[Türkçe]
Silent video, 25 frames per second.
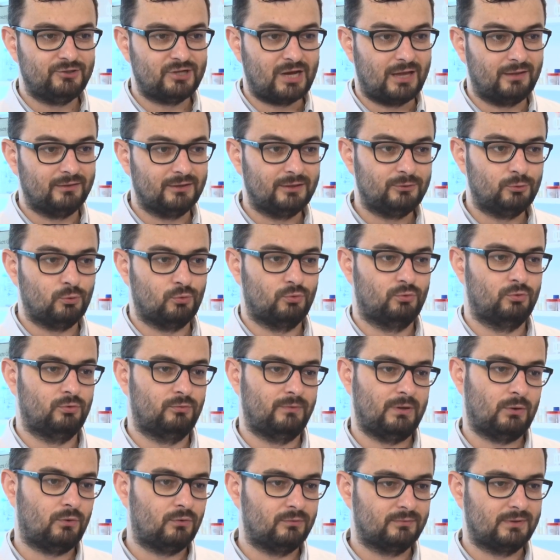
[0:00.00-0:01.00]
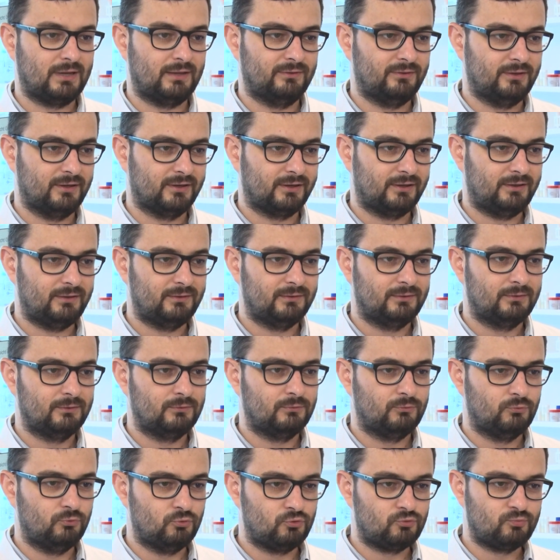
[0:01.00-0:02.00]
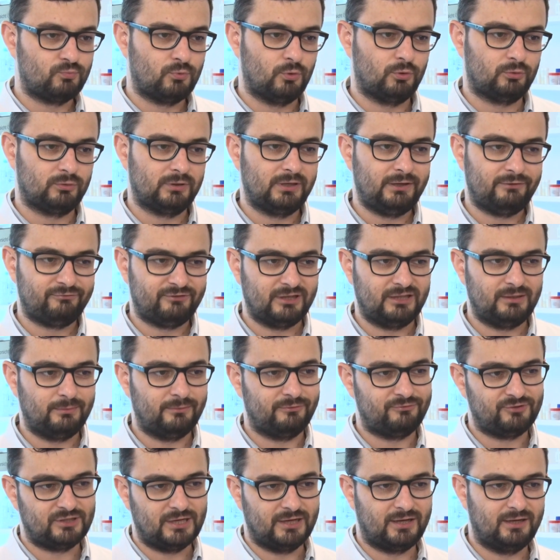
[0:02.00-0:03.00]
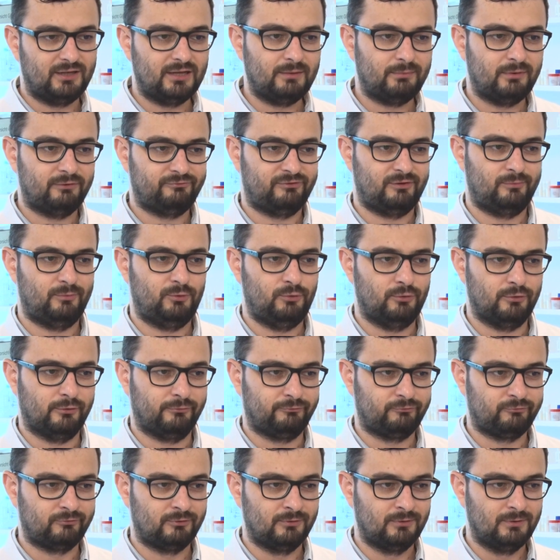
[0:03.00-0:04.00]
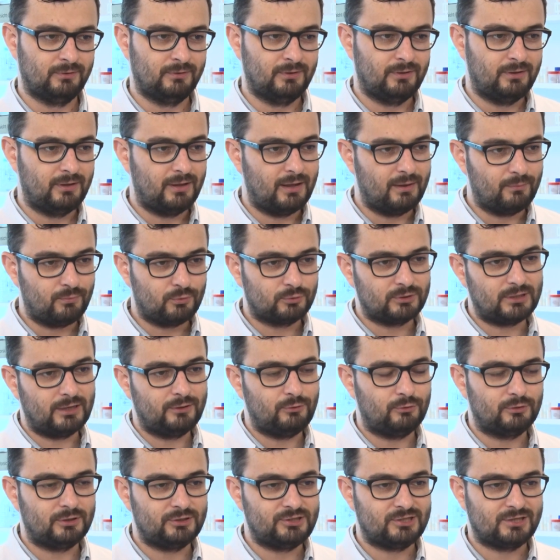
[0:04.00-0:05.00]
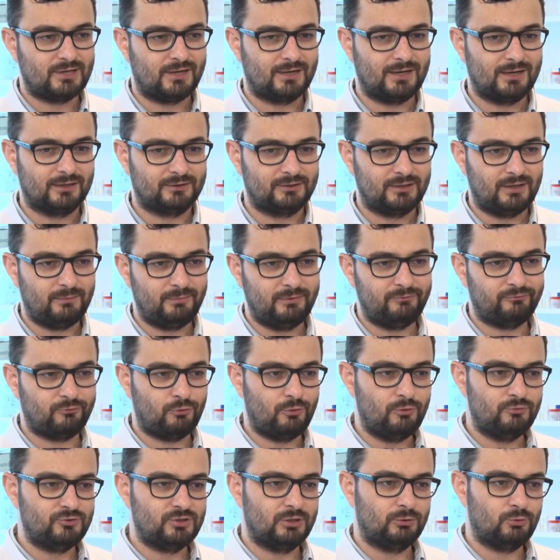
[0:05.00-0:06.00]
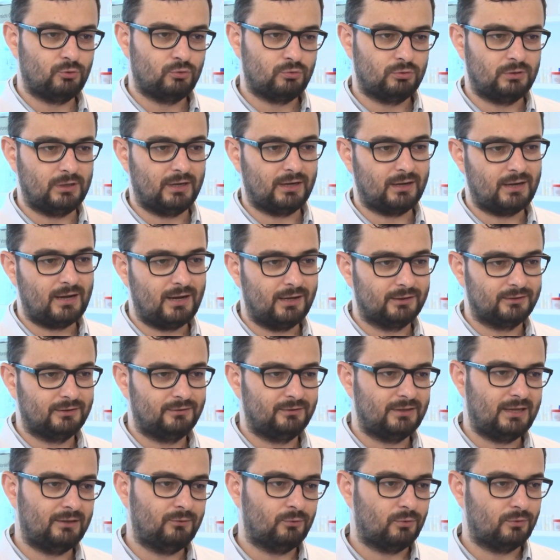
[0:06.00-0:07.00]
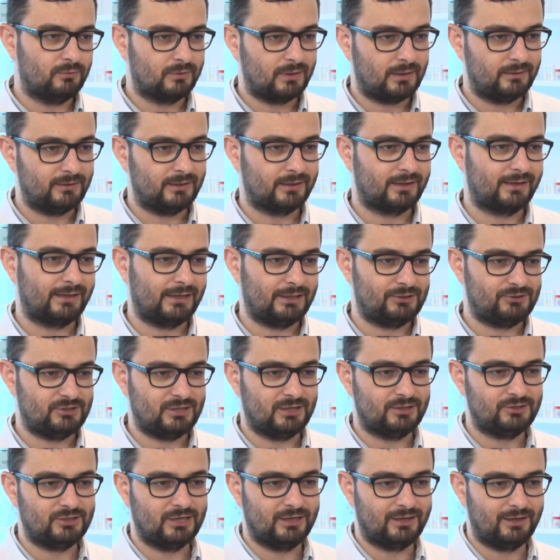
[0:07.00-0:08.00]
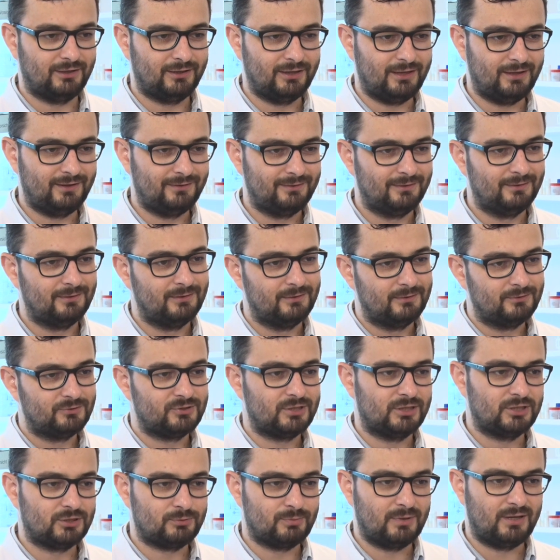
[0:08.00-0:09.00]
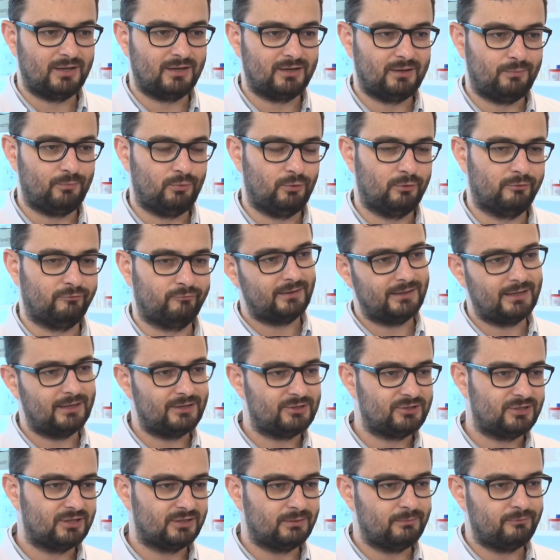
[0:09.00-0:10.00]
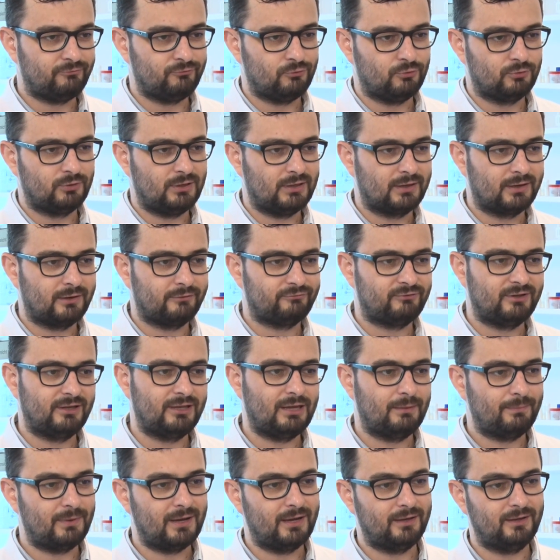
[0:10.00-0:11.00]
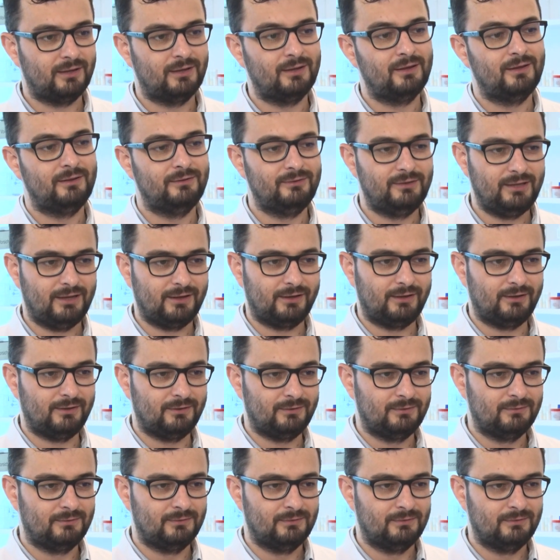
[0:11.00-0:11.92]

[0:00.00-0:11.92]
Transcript: Canlı doku ve organları üç boyutlu iflediğimiz şekilde basabiliyoruz. E, buradan yola çıkarak da biz önce dokular ardından organları geçecek şekilde çalışmalar yapıyoruz. Geliştirdiğimiz ürünler arasında yapay, deri,